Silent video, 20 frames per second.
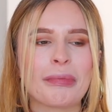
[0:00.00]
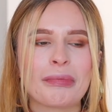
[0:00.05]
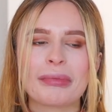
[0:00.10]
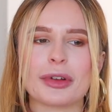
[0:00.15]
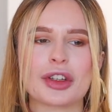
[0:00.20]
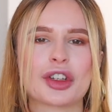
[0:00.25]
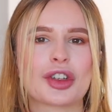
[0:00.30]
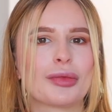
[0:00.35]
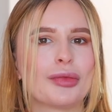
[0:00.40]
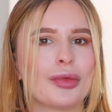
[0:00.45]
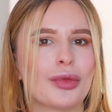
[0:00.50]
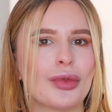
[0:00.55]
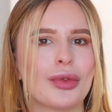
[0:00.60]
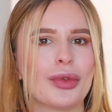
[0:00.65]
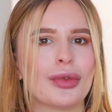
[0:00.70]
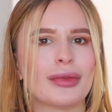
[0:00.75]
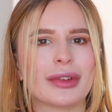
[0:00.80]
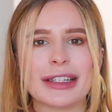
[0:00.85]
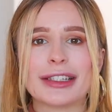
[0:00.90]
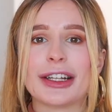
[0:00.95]

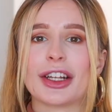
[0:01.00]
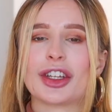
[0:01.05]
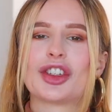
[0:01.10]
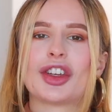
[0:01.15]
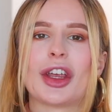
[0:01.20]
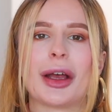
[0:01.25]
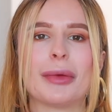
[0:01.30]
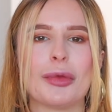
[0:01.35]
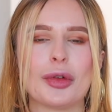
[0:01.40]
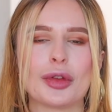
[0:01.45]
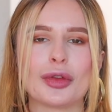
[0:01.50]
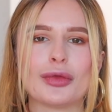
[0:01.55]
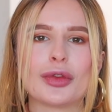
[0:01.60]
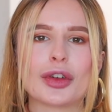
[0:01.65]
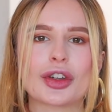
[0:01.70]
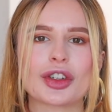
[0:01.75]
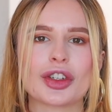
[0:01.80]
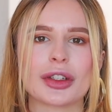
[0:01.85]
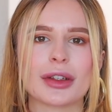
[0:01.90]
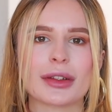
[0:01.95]
почему и зачем он
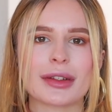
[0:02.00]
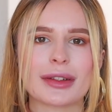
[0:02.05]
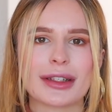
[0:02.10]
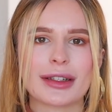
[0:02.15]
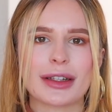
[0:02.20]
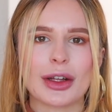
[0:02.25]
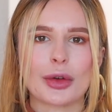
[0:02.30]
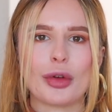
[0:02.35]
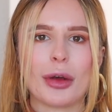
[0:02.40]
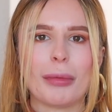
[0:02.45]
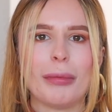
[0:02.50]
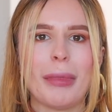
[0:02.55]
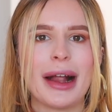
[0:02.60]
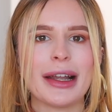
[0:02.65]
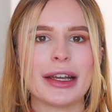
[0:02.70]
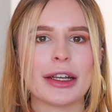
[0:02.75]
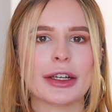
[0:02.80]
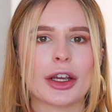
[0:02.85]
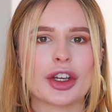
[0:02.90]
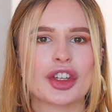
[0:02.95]
вышел с такой
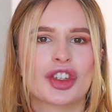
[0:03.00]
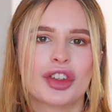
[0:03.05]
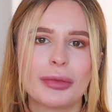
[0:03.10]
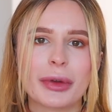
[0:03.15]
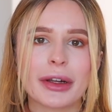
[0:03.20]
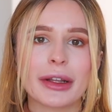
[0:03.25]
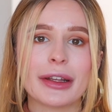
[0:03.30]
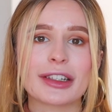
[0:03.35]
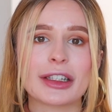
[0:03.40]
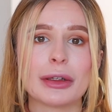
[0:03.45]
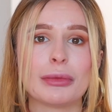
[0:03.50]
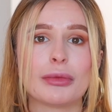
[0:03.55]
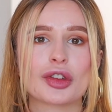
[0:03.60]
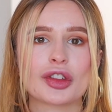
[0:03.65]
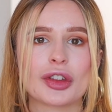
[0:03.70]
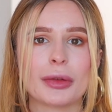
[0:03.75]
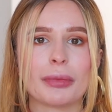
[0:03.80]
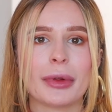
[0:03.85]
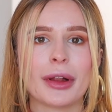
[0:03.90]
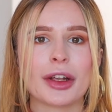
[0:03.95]
маленькой шиммерной, если
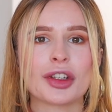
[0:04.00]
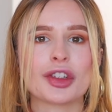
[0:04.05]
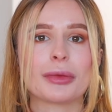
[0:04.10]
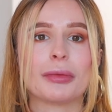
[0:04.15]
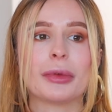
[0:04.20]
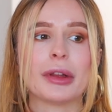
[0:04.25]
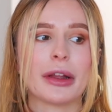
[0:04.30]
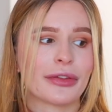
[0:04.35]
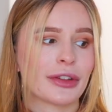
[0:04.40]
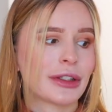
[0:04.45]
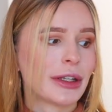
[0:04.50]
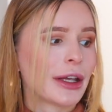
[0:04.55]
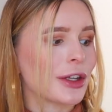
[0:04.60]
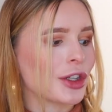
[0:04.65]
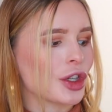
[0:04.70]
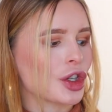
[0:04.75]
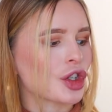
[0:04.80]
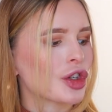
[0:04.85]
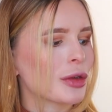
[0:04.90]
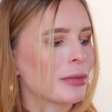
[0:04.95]
можно положить было все
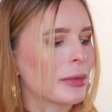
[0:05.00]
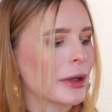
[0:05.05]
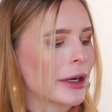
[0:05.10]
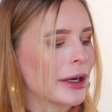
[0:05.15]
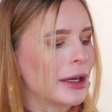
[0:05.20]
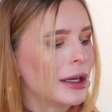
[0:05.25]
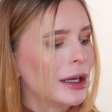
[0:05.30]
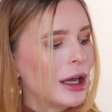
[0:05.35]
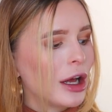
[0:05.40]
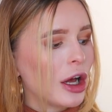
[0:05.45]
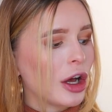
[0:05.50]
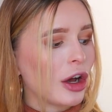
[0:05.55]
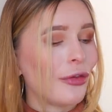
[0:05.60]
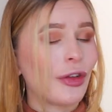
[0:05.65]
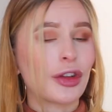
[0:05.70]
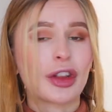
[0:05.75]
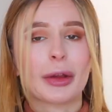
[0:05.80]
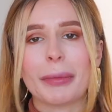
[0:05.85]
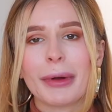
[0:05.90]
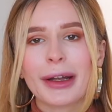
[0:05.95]
эти шиммеры в
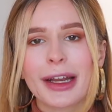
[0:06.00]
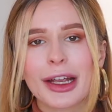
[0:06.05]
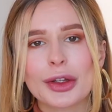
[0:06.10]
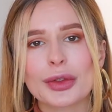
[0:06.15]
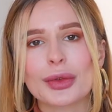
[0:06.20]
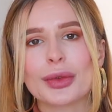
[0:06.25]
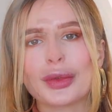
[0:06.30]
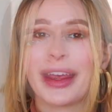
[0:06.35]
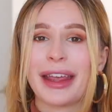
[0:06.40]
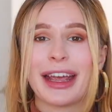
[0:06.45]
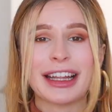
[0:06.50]
эту палетку.